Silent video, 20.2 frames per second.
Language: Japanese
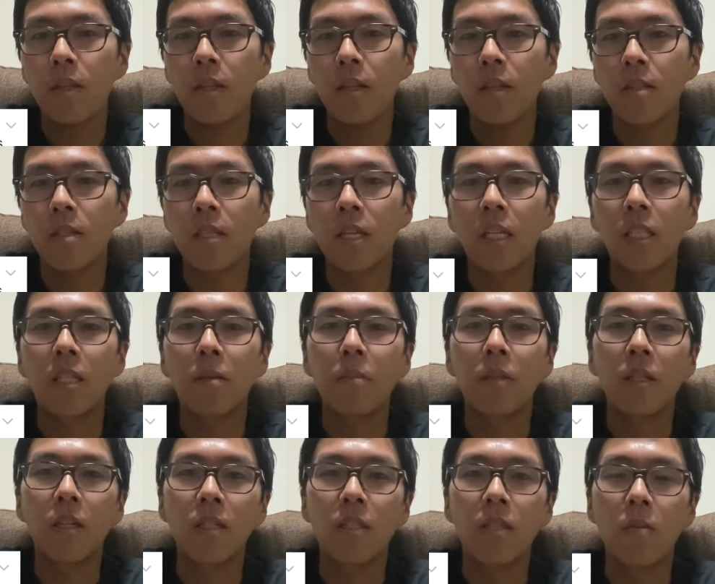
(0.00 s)
使って
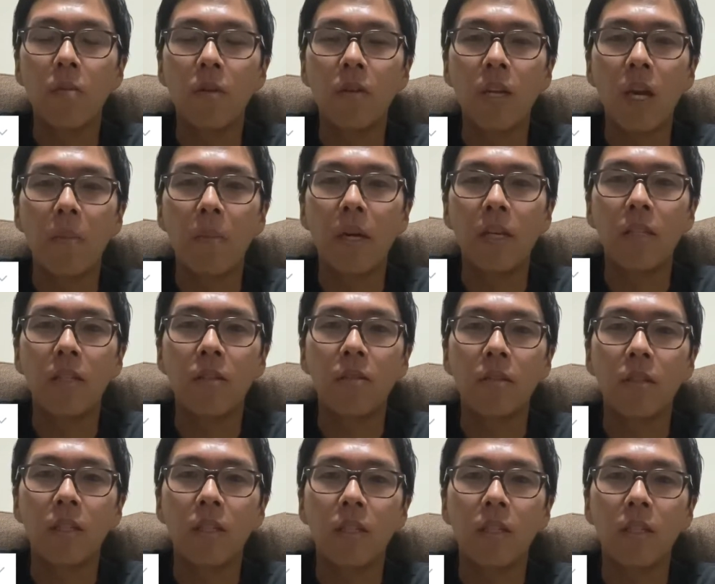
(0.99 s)
みてください。もうやばいって
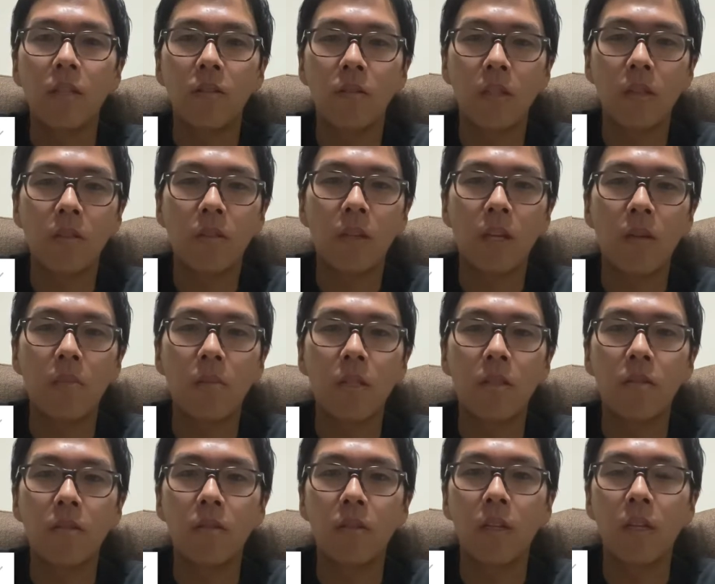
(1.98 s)
時。いろんな時ありま
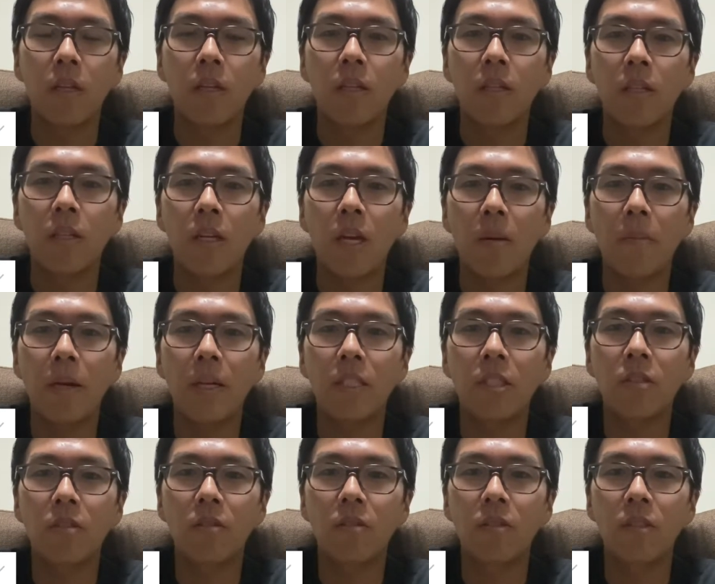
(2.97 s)
すよね。やばい、
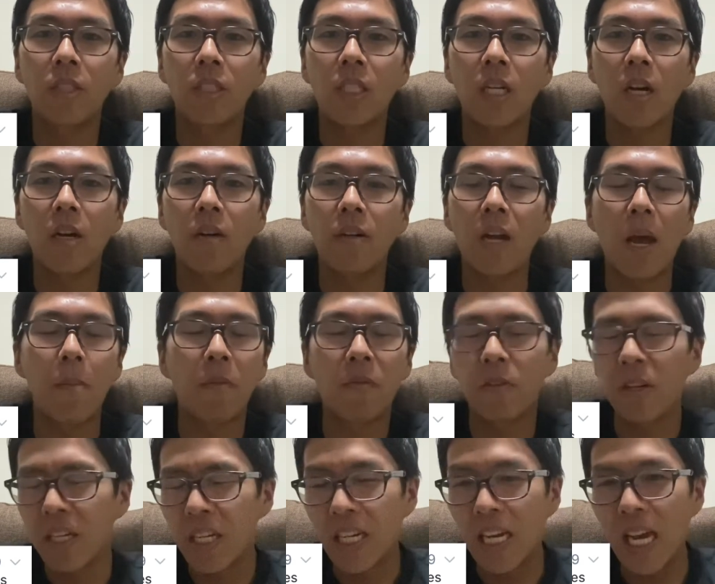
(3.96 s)
遅刻しちゃう。I'm
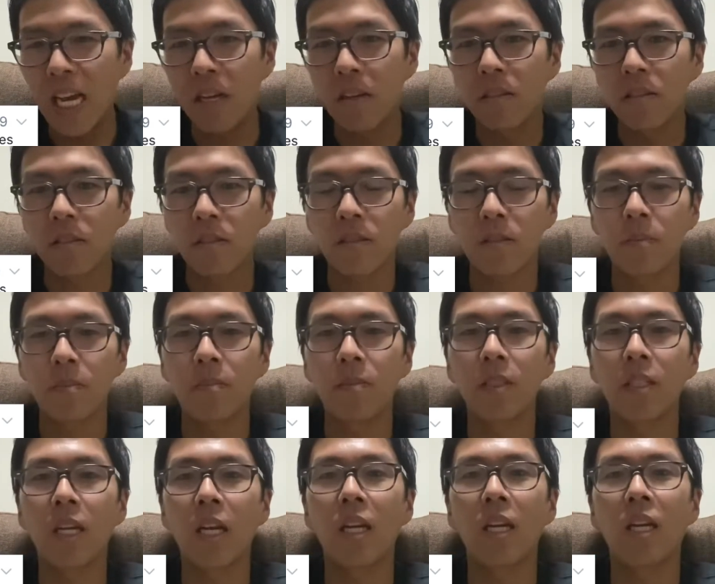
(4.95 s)
freaking out.
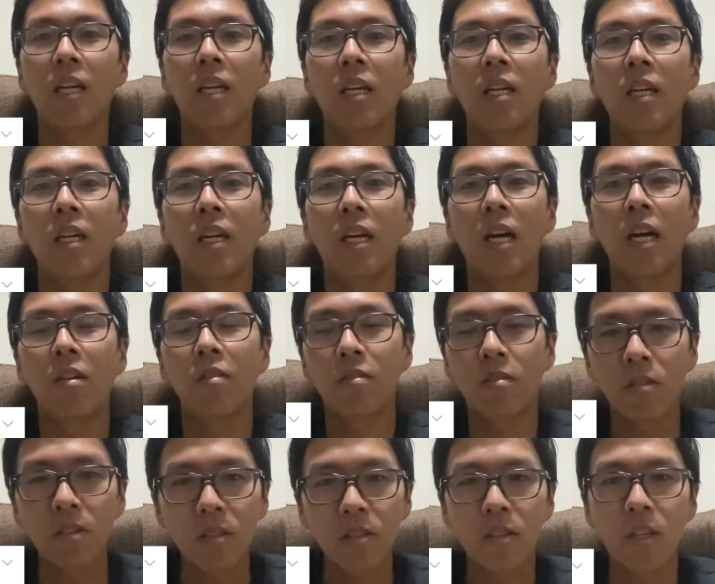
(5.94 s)
みたいな。あの
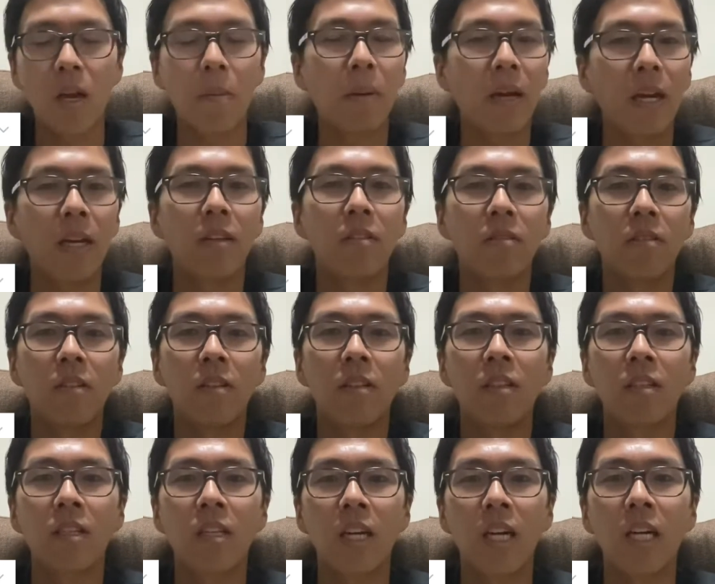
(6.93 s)
時のやばいの。
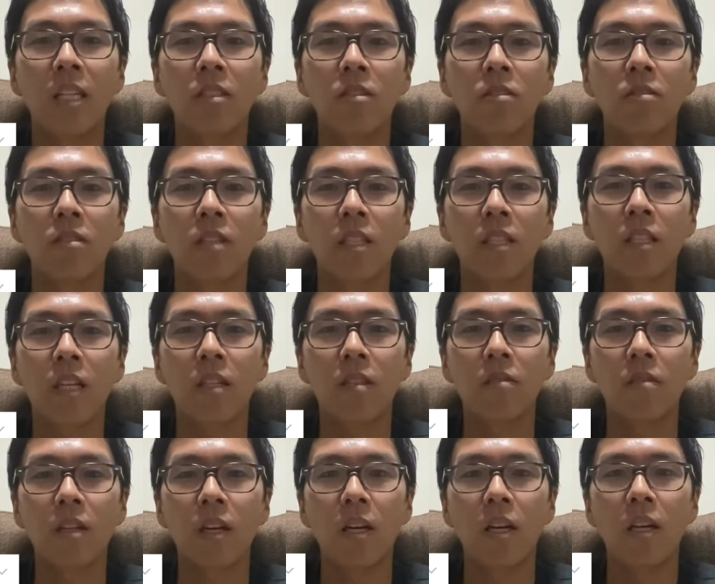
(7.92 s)
感情だったり
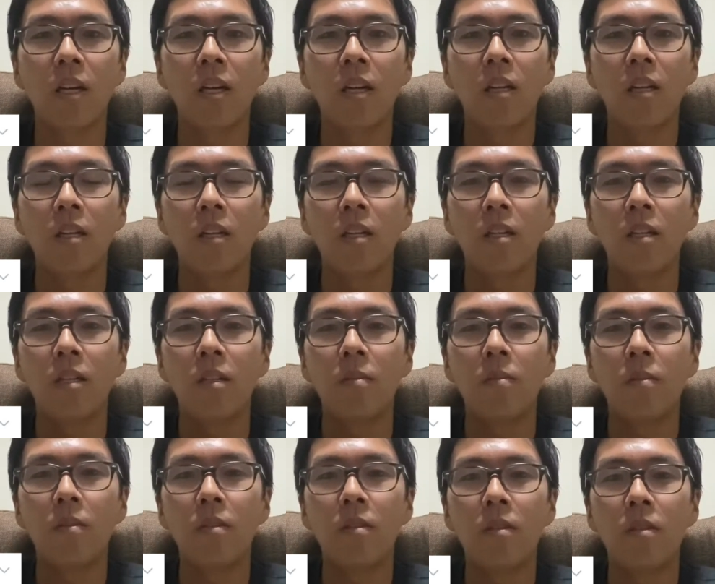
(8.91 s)
とか、
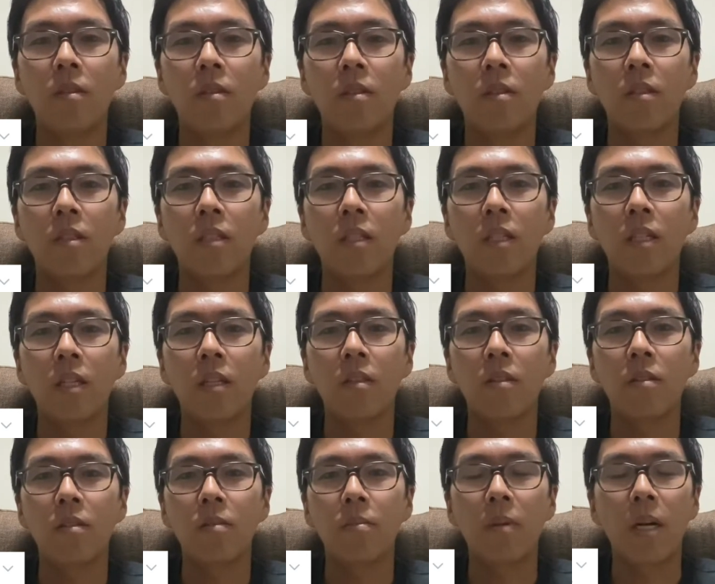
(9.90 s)
もう、あ
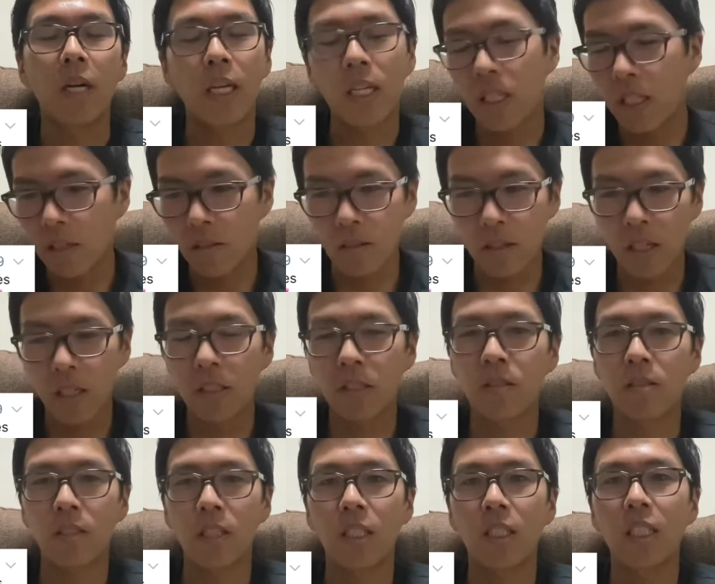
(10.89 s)
の、負けて悔し
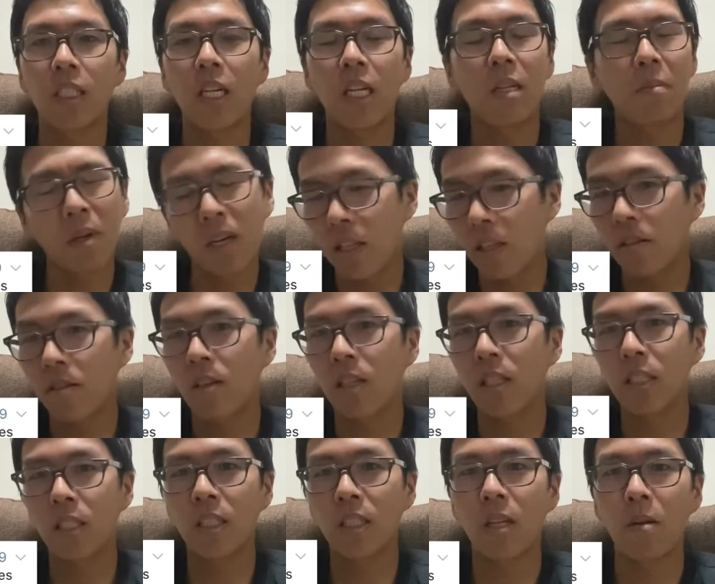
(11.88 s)
くて、試合に負けて悔
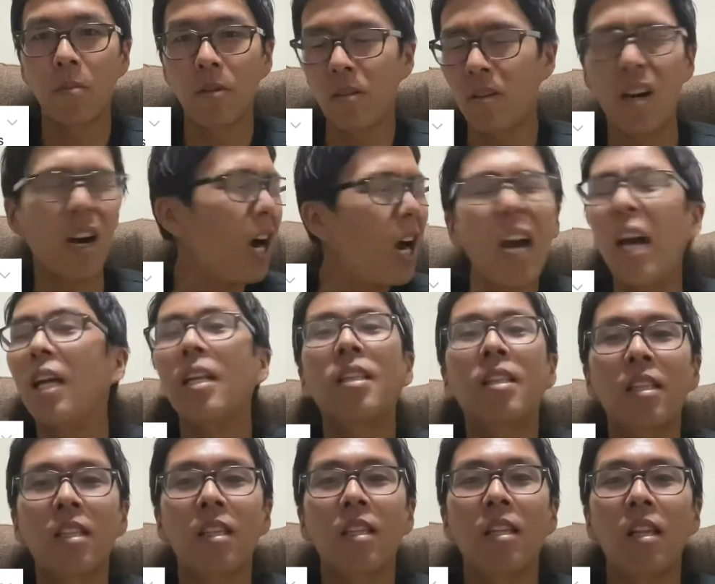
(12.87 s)
しもう、わーっ
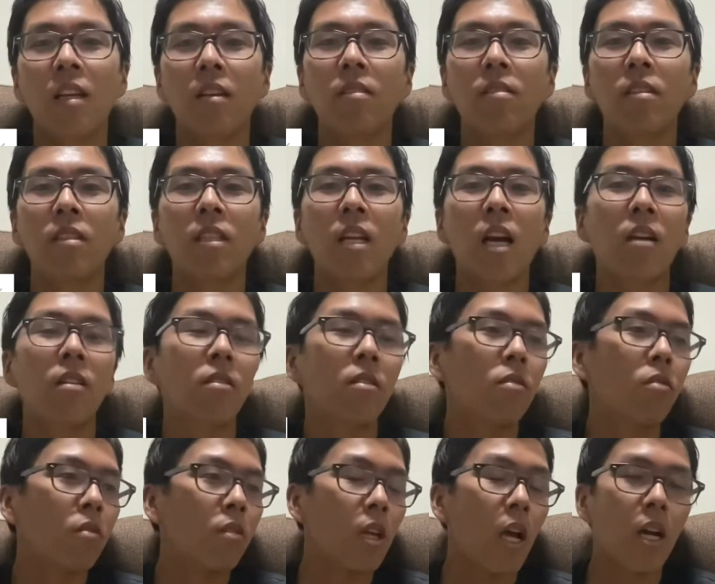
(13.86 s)
ていう風になる
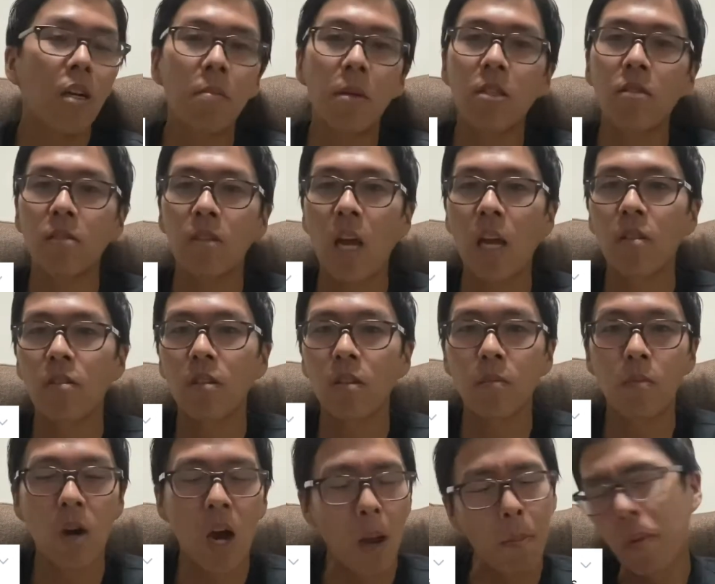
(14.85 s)
時ありますよね。あの
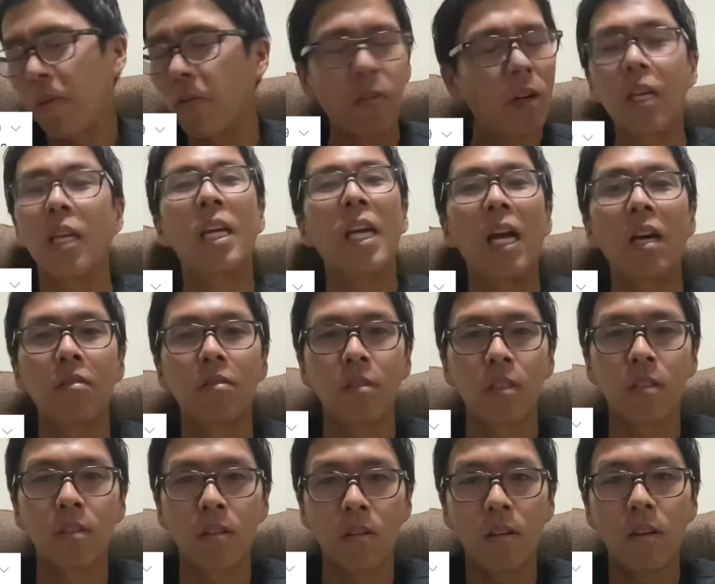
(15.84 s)
時も I'm freaking out
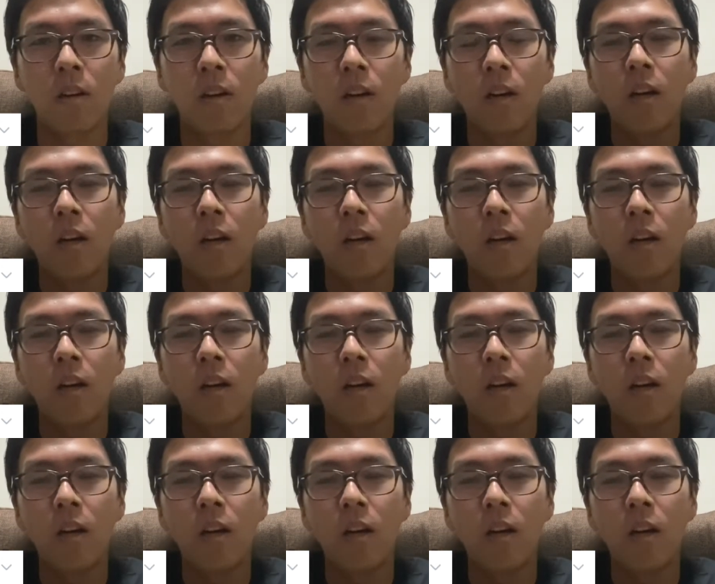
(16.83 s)
ですよ。